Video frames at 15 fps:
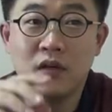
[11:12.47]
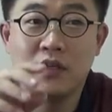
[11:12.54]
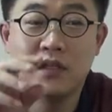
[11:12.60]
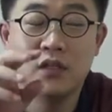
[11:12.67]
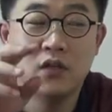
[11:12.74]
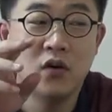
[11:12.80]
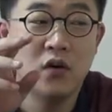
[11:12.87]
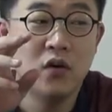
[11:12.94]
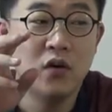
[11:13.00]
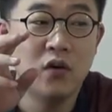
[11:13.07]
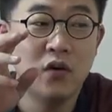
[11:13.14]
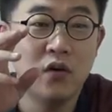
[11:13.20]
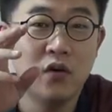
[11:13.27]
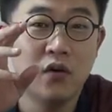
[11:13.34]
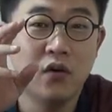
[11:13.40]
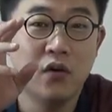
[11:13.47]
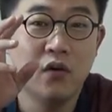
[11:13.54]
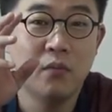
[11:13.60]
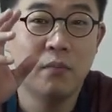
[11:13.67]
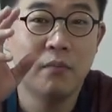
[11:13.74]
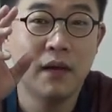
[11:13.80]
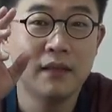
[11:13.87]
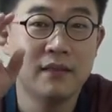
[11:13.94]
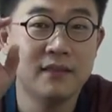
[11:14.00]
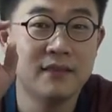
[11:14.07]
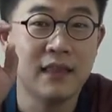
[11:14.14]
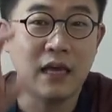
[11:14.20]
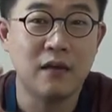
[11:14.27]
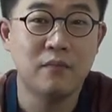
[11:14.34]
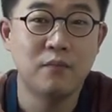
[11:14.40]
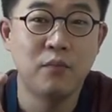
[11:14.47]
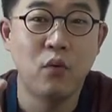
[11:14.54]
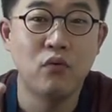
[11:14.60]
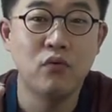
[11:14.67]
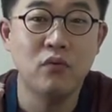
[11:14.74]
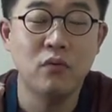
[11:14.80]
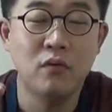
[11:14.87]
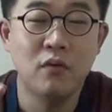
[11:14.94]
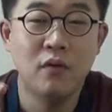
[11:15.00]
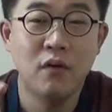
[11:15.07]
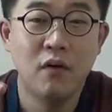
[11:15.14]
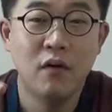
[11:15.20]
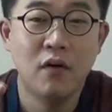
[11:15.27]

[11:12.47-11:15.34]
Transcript: 그것만 보고